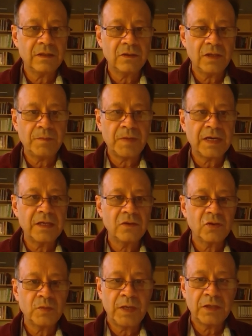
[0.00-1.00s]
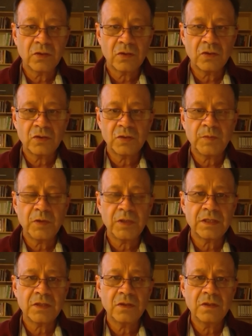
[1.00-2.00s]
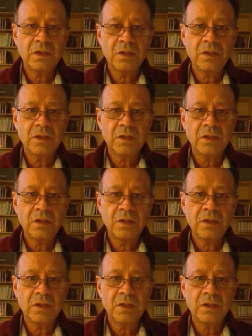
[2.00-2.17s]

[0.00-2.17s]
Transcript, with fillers: ahora pagando los platos rotos por eso.